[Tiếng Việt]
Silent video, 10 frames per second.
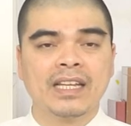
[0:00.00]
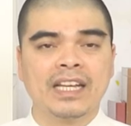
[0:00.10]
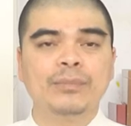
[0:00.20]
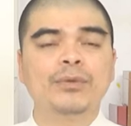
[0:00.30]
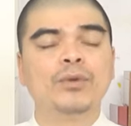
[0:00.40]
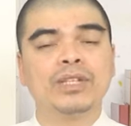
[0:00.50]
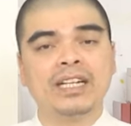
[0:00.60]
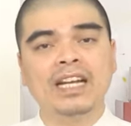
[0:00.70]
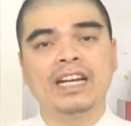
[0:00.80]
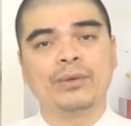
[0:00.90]
Ngày mùng 1
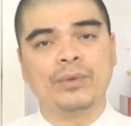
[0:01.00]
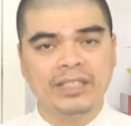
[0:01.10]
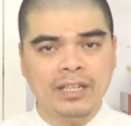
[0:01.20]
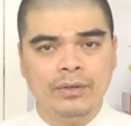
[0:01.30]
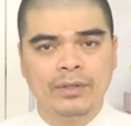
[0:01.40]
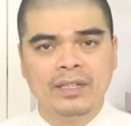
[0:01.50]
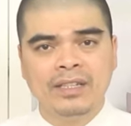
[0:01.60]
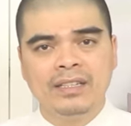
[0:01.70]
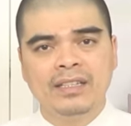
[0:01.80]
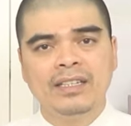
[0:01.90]
tháng 2 là ngày Quý Dậu.
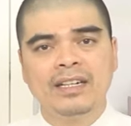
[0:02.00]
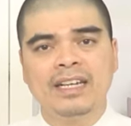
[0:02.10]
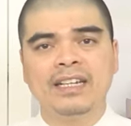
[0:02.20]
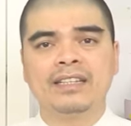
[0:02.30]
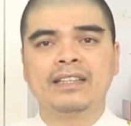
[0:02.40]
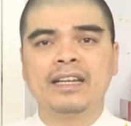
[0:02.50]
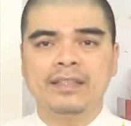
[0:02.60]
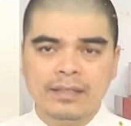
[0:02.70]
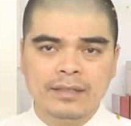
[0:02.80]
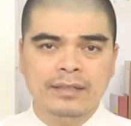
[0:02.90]
Thì ngày này tế
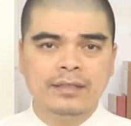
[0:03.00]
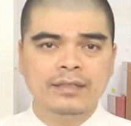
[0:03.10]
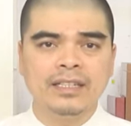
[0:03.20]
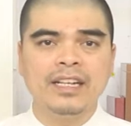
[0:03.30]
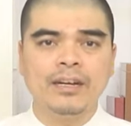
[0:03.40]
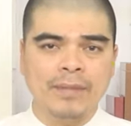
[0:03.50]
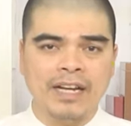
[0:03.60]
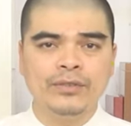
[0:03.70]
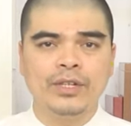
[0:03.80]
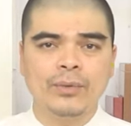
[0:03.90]
tự, trấn Hà
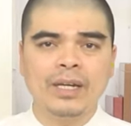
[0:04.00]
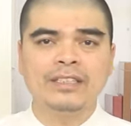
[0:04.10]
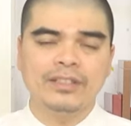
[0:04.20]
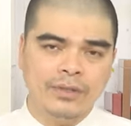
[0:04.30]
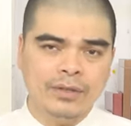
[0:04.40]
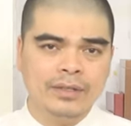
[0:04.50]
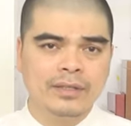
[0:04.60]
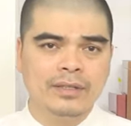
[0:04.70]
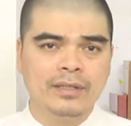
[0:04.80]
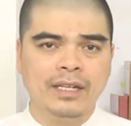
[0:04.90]
Bá, thủy quan rất tốt.
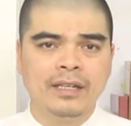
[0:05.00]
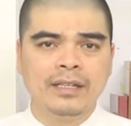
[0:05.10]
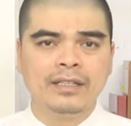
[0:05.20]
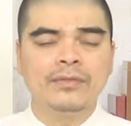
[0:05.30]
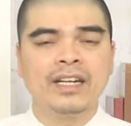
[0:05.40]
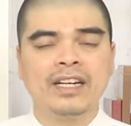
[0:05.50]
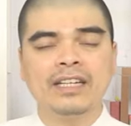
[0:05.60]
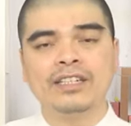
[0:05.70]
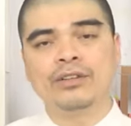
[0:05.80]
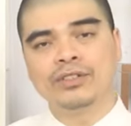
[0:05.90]
Đấy, những việc
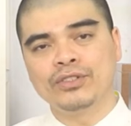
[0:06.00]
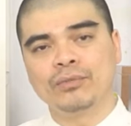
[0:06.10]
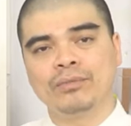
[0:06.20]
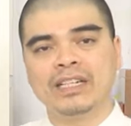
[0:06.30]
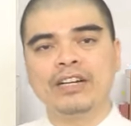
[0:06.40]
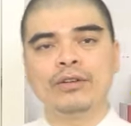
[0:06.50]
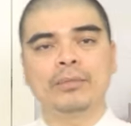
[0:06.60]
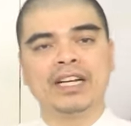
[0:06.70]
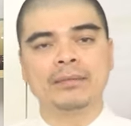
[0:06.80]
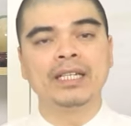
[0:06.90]
khác thì không nên dùng, đây cũng là
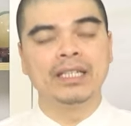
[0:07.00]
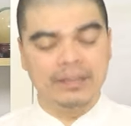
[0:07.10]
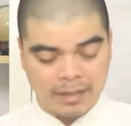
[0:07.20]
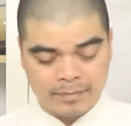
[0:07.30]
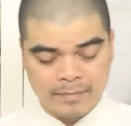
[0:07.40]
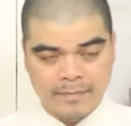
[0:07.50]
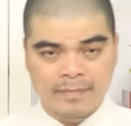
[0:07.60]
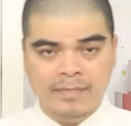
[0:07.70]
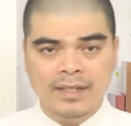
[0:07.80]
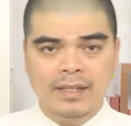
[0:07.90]
một ngày bình thường.
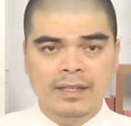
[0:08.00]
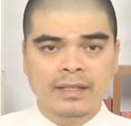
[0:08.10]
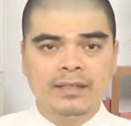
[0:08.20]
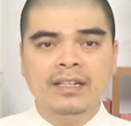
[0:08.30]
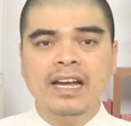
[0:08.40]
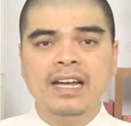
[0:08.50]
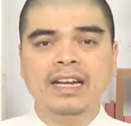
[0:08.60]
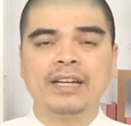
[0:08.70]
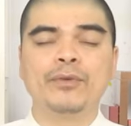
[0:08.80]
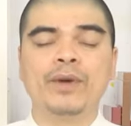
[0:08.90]
Thứ hai
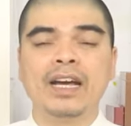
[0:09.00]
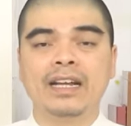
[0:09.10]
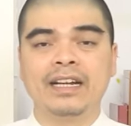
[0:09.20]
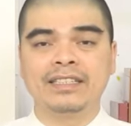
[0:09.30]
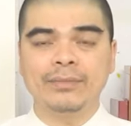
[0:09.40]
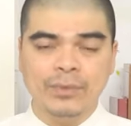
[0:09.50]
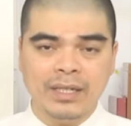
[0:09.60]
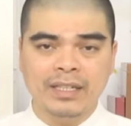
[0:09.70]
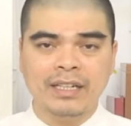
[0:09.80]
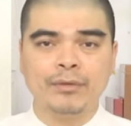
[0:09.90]
là ngày mùng 2 là ngày Giáp
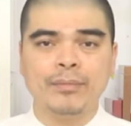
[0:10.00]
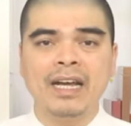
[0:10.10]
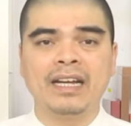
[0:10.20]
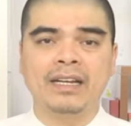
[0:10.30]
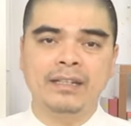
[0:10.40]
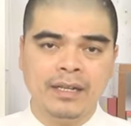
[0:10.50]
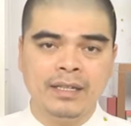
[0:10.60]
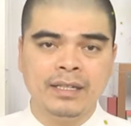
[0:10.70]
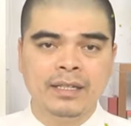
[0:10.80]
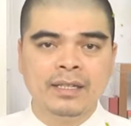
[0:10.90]
Tuất, ngày mùng 3 là ngày Ất
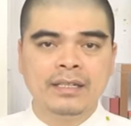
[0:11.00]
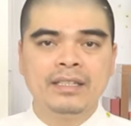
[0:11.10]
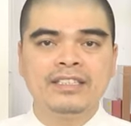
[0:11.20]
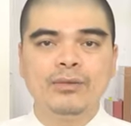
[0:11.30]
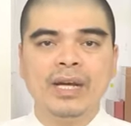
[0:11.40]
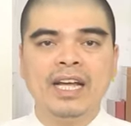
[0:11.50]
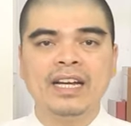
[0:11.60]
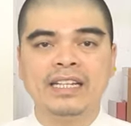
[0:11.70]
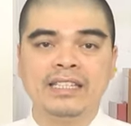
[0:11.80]
Hợi. Thì trong hai ngày